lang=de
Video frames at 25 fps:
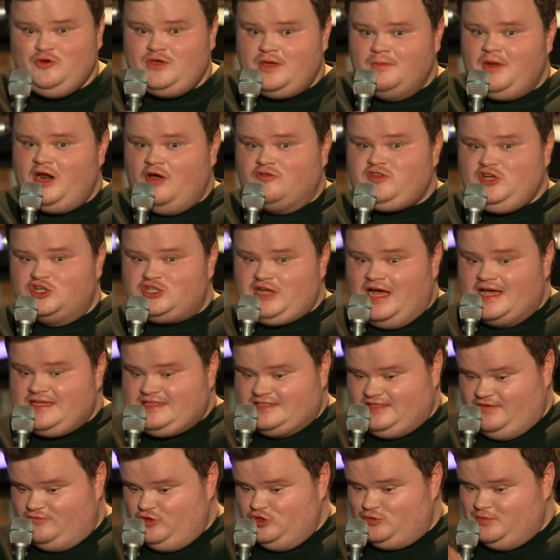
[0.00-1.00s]
du jemanden auf der
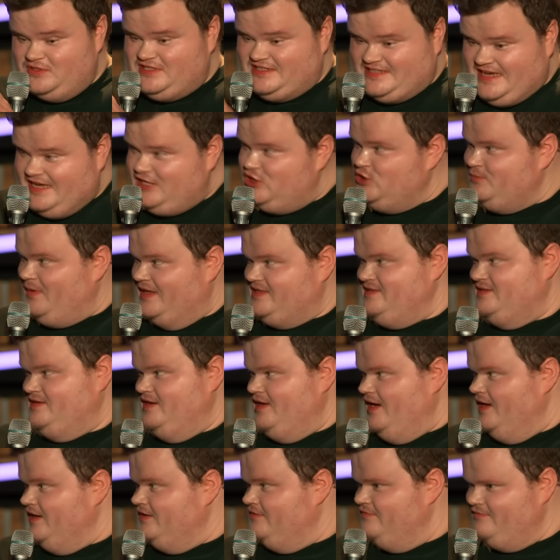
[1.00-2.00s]
Straße sehen würdest mit 10 Spatzen in
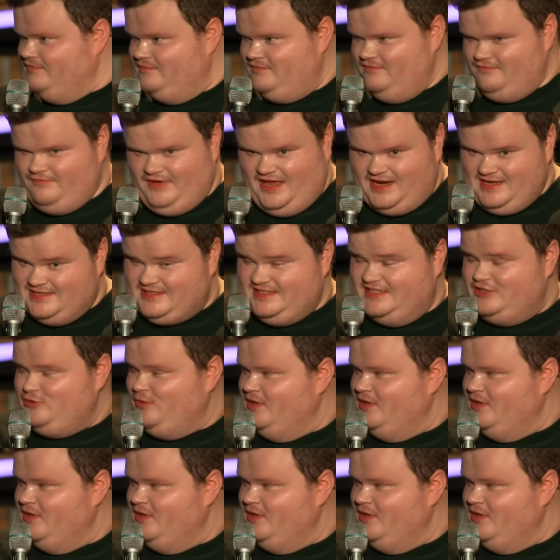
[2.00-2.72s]
der Hand, ja, wäre das nicht